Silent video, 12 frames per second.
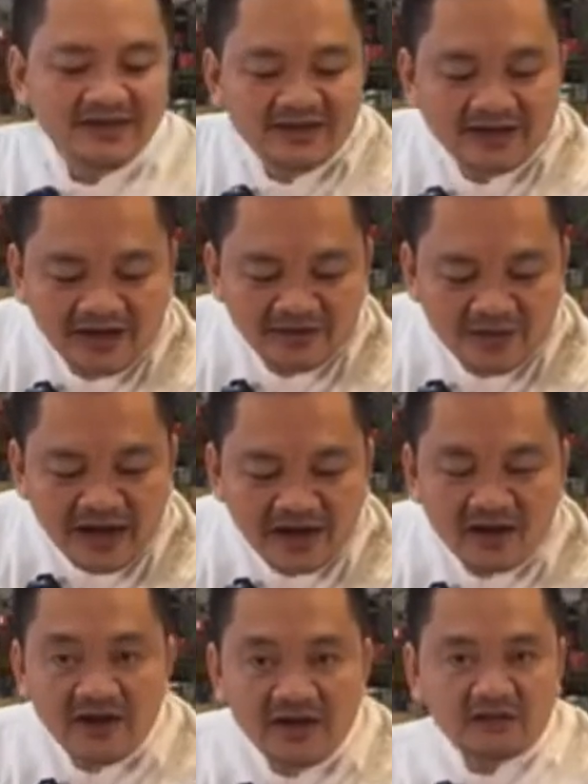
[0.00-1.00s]
rồi Phú đang
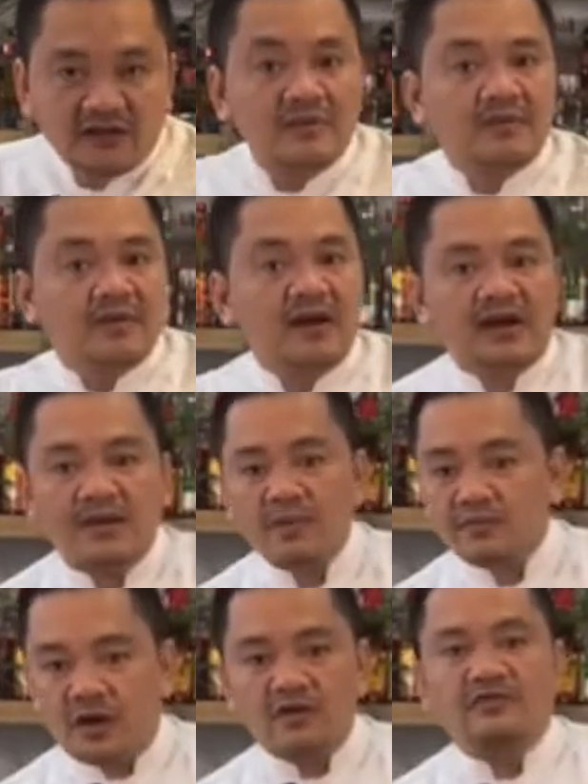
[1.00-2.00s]
có đây tôm mình đã, đã
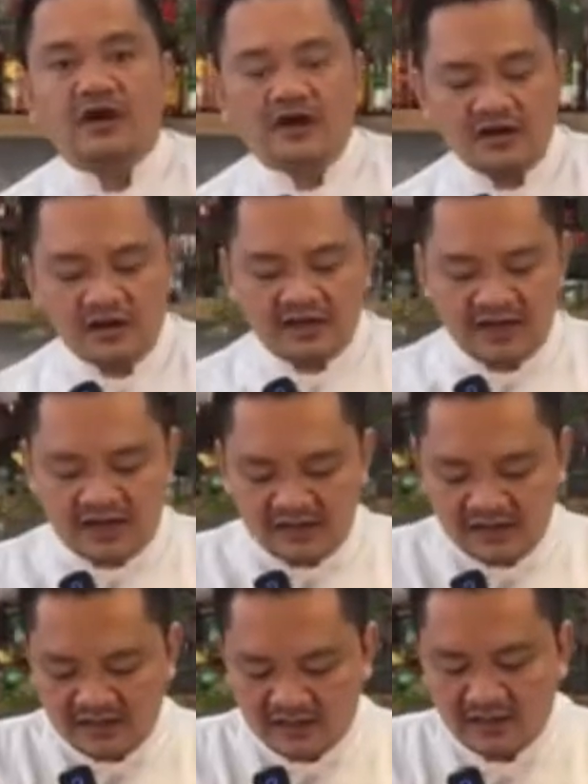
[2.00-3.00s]
bóc nõn vỏ rồi, rồi nha
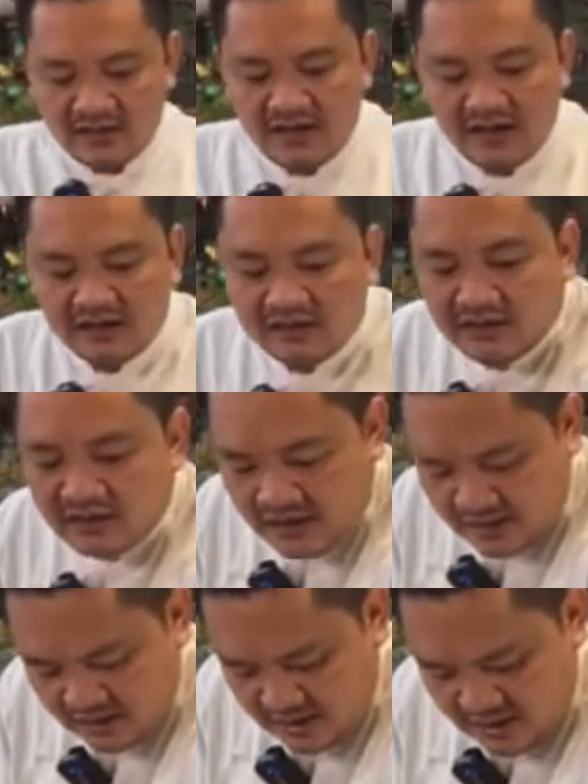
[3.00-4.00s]
chứ đó thì
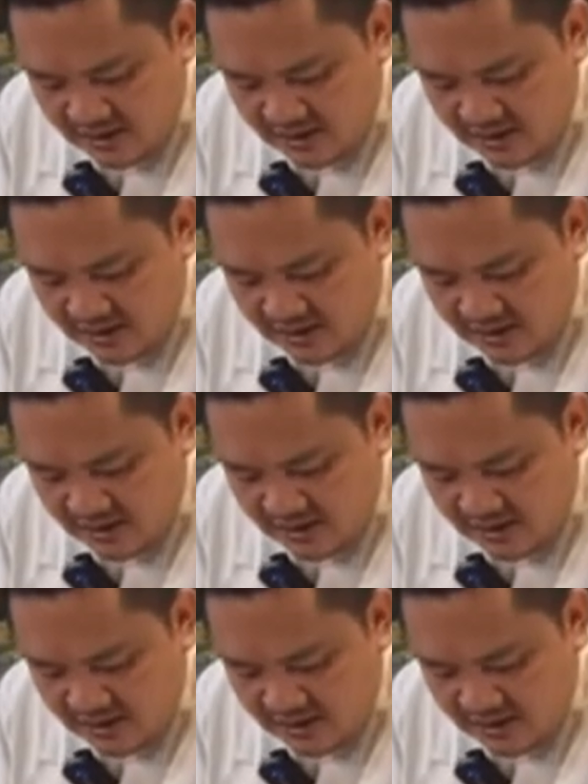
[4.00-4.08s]
đây